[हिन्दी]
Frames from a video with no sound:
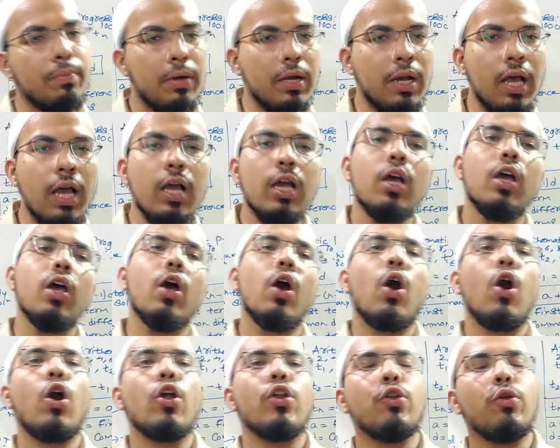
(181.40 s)
बड़ा
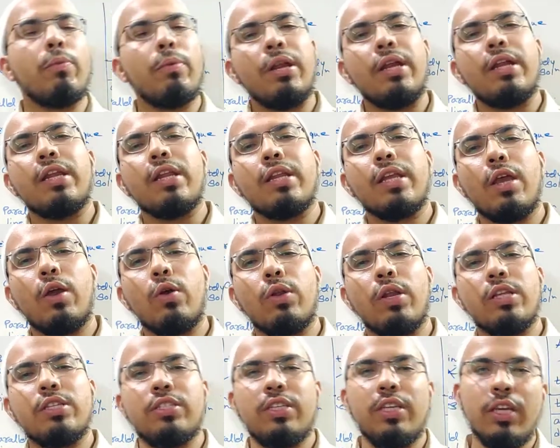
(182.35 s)
और न्यूमरेटर क्या
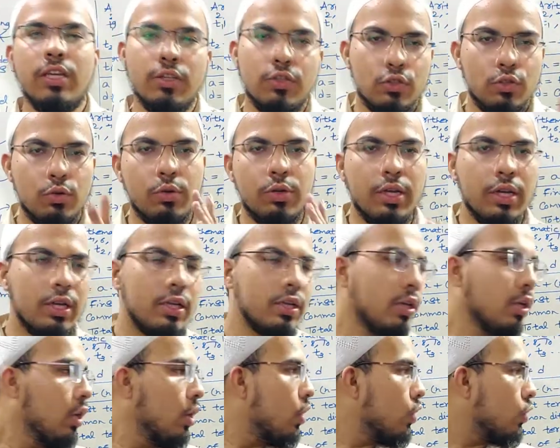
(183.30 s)
होना चाहिए छोटा
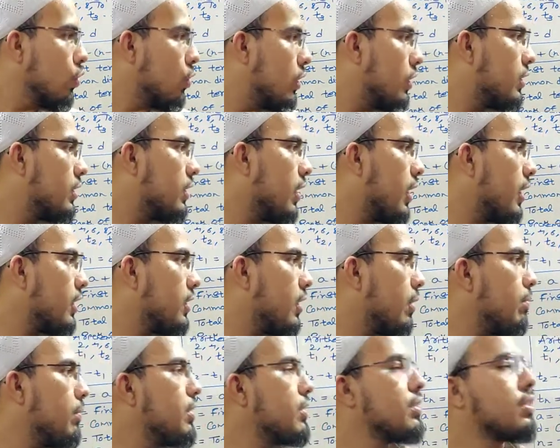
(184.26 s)
तो इस तरह से
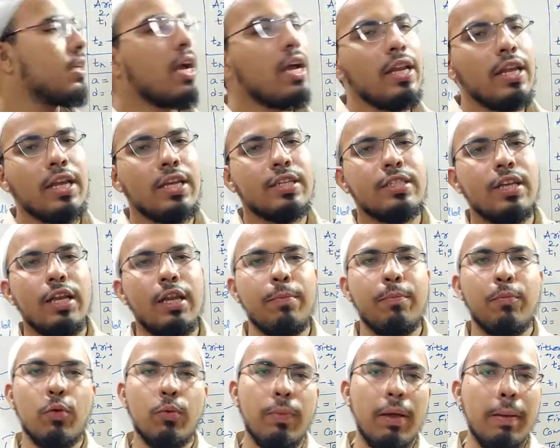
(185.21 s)
हमने सारे के सारे
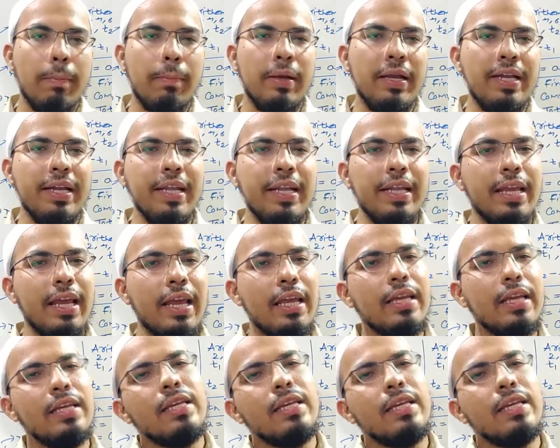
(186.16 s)
प्रोबेबिलिटी के